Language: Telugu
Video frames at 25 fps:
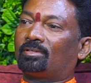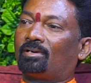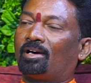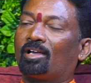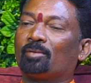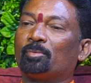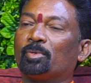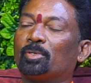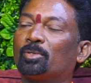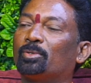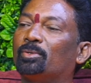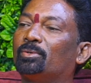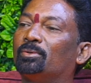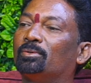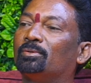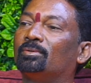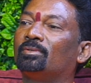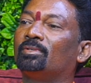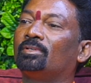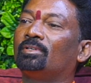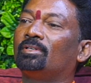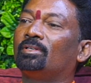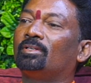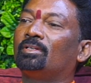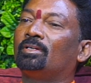కార్మికులు
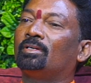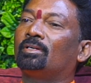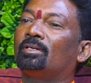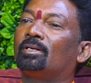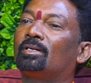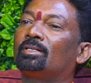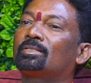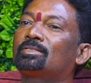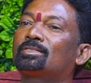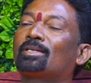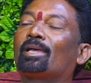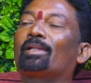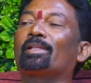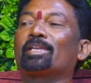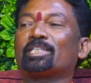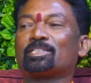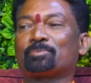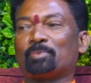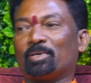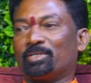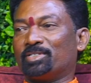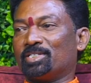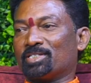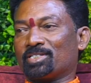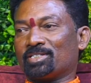చాలా
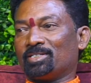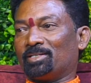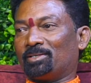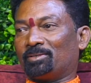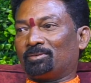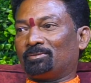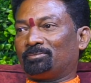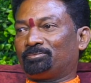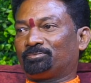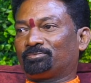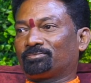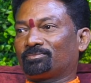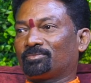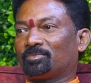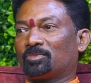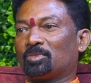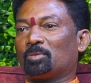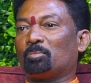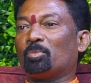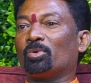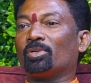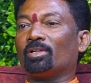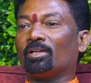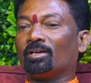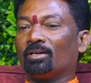ఎక్స్పెక్ట్ చేసినారు
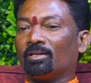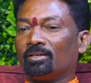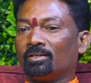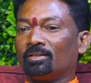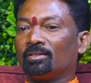మొన్న